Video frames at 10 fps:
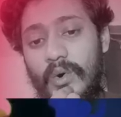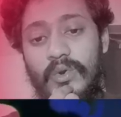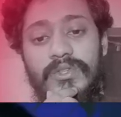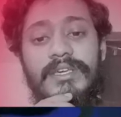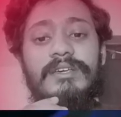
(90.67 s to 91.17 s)

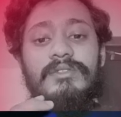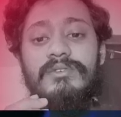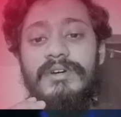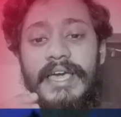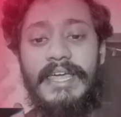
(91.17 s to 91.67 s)
অন্যদিকে কিন্তু
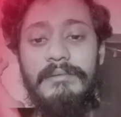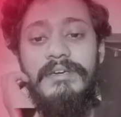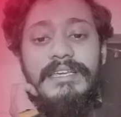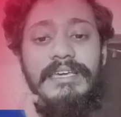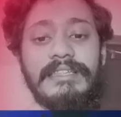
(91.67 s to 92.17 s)

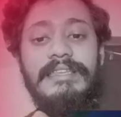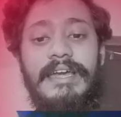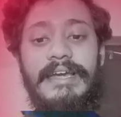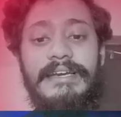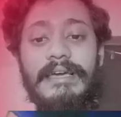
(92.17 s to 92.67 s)
অ্যানিমের ক্ষেত্রে
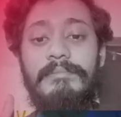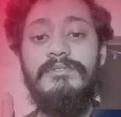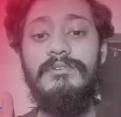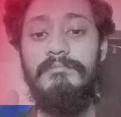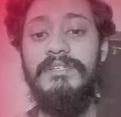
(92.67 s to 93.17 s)
এক একটা এপিসোড